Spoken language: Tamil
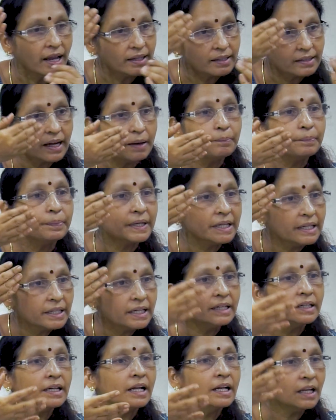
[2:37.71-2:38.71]
அது
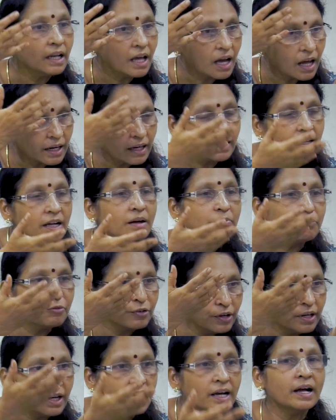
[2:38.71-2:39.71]
கம்ப்ளீட்டாக நல்லா அழகாக
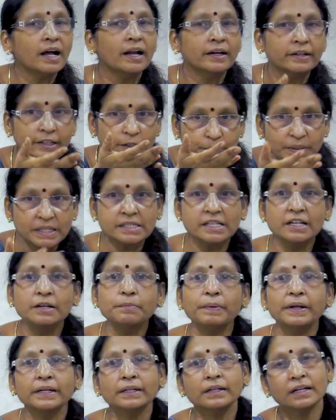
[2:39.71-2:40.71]
ஃபுல்லாக ஹண்ட்ரட்
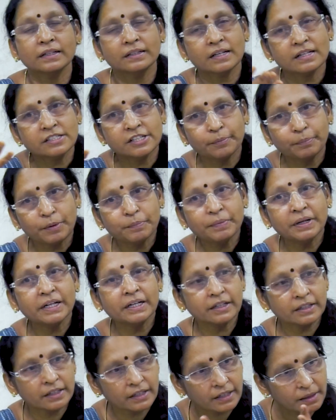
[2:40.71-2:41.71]
பர்சன்ட் பண்ணால் தான் ஜபம்
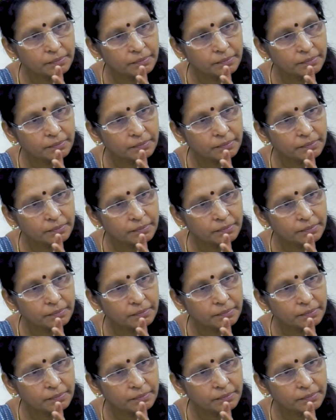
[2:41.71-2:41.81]
என்றதே